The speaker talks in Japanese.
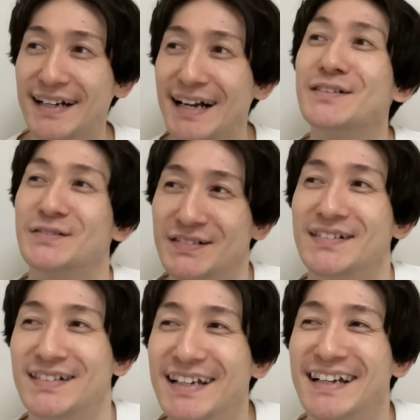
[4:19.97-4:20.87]
韓国。
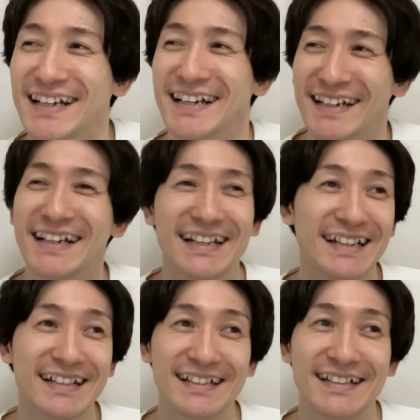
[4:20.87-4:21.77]
い
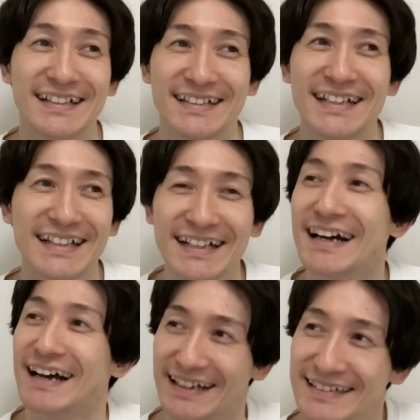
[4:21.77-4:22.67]
や、なん
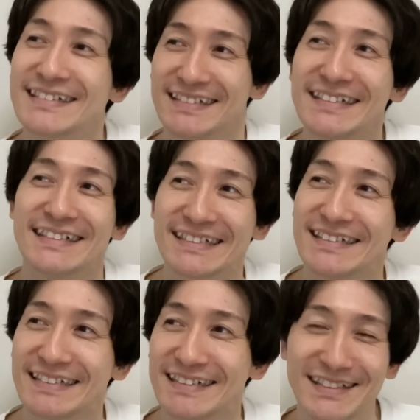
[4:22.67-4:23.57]
か、
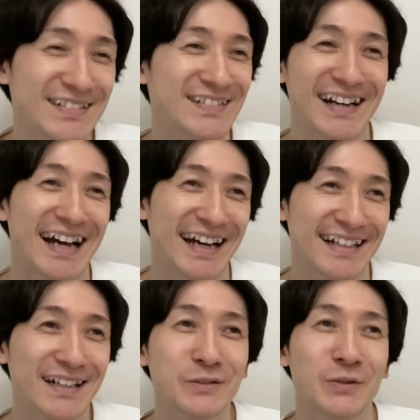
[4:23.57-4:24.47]
彼女が
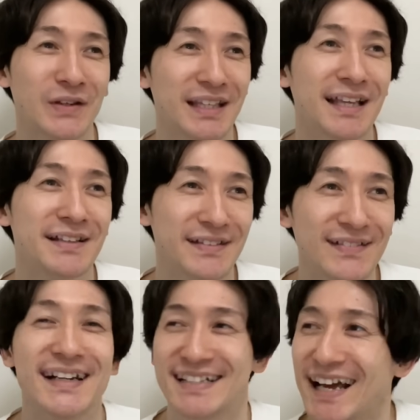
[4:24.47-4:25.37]
韓国行きたいって言
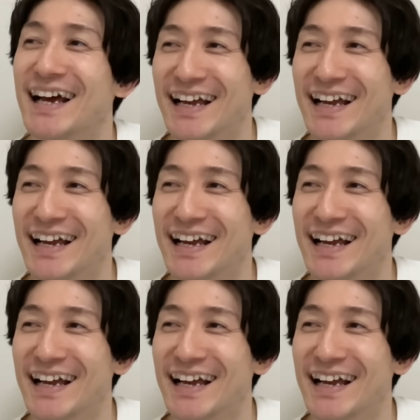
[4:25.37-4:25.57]
うからさ。